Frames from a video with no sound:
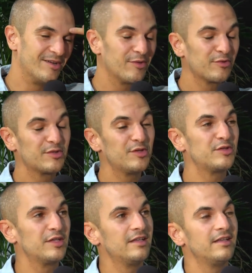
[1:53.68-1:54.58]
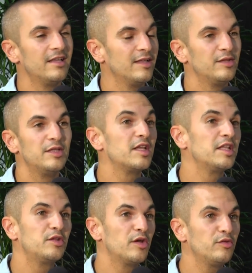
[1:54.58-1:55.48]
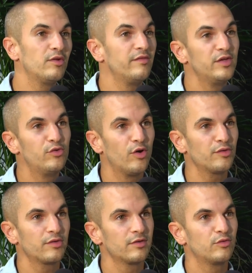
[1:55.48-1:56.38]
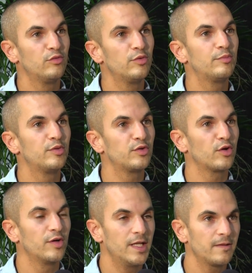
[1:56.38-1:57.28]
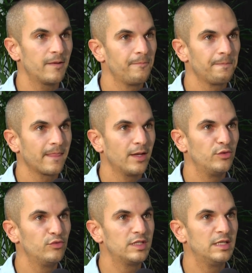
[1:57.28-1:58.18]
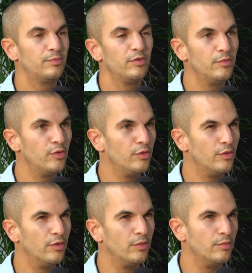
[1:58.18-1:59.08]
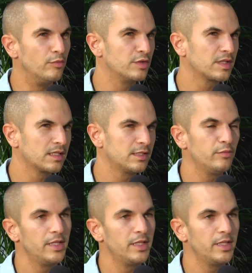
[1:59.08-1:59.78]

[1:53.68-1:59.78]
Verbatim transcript: voilà, donc c'est des anecdotes de la vie courante. Tout le mhm. monde peut se reconnaître. Tout ce qui peut me stresser ou